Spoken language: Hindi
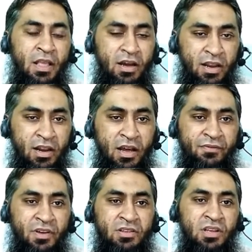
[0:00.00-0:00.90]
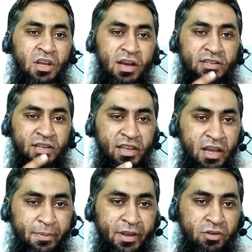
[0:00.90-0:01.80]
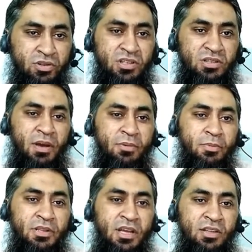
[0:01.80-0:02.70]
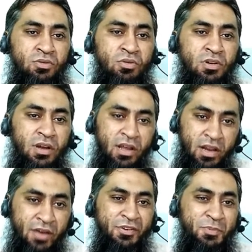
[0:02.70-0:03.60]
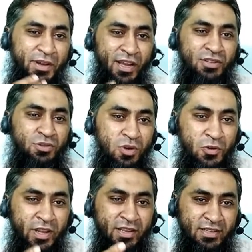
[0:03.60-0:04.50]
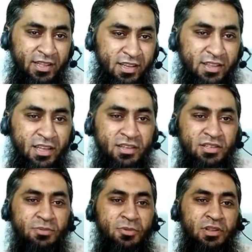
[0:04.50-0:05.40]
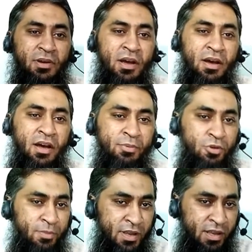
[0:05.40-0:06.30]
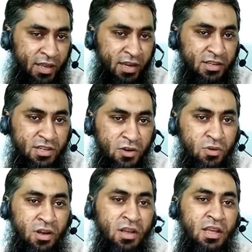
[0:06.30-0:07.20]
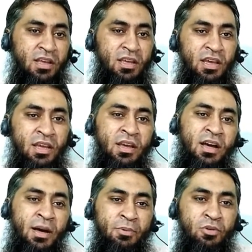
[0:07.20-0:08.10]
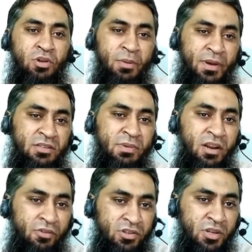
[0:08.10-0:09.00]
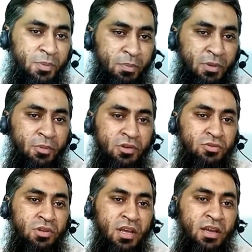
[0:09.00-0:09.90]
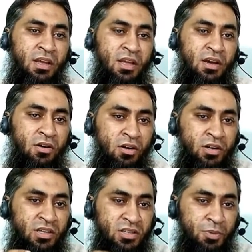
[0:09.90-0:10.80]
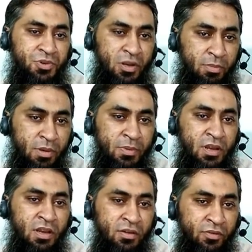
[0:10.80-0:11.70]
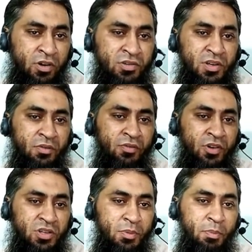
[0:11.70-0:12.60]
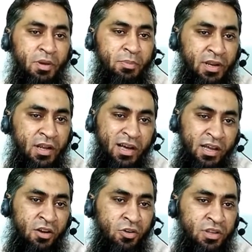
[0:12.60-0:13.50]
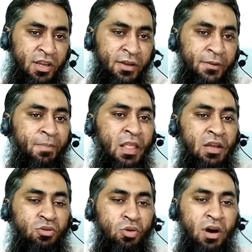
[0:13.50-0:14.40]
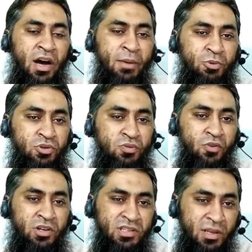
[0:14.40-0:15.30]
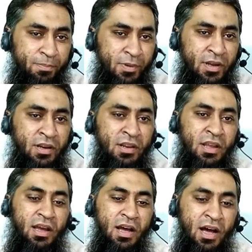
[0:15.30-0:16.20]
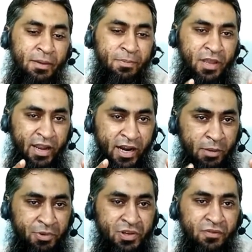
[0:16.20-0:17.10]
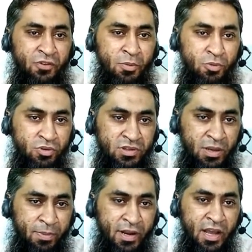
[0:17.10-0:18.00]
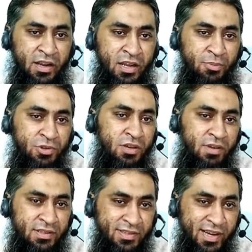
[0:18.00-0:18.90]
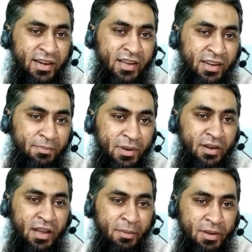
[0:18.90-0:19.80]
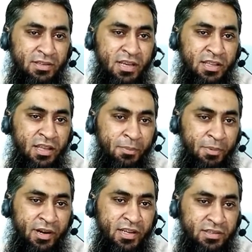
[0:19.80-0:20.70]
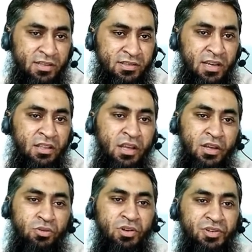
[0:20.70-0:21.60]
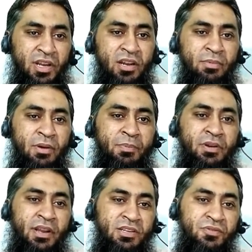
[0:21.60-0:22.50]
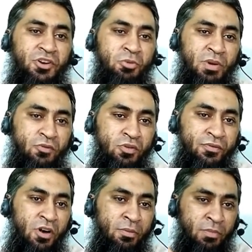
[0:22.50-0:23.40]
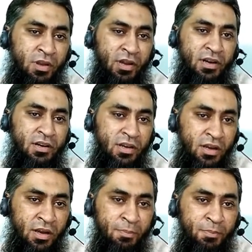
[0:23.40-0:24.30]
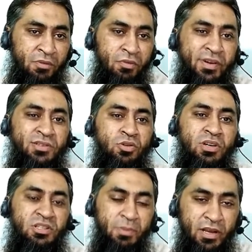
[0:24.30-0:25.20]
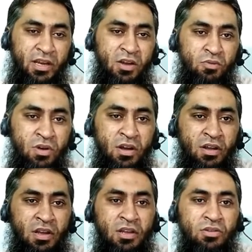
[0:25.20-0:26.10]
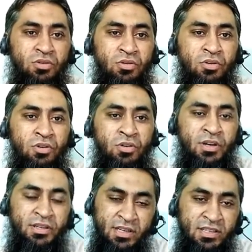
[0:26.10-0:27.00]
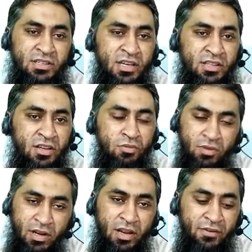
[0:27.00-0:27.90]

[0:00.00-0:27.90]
अल्लाह हाफिज़ अच्छा यहाँ पर एक और चीज़ मैं आपको बता दूँ हाफिज़ मैं कह चुका हूँ लेकिन जाते जाते एक चीज़ बोलता आपको मैं कहना चाहूँगा कि आप लोगों के पास मेरा व्हाट्सअप नंबर मौजूद है और डिस्क्रिप्शन में भी व्हाट्सअप व्हाट्सअप नंबर मेरा आ रहा होता है तो आप उस व्हाट्सअप पर आप ये एडमिशन फॉर्म खुद से बनाकर मुझे वहाँ सेंड करें अपने नाम के साथ अपने डेस्क के साथ तो इन मैं अपनी नेक्स्ट वीडियो में वो फॉर्म अपने व्यूवर्स को डिस्प्ले कराऊँगा तो इजाज़त चाहता हूँ अल्लाह